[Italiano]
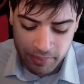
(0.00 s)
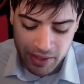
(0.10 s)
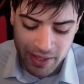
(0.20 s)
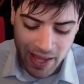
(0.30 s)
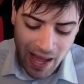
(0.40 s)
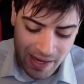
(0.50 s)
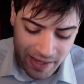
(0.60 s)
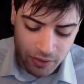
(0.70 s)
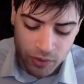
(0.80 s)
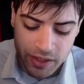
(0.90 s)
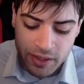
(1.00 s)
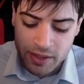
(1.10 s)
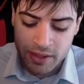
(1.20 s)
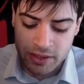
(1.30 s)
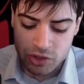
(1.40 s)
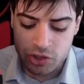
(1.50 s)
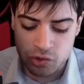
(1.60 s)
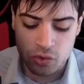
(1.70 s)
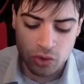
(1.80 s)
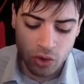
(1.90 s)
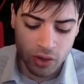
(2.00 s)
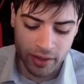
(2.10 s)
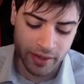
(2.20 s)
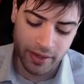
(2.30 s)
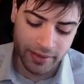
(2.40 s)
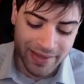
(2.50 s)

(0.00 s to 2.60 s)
perché anche qui ci sono eh,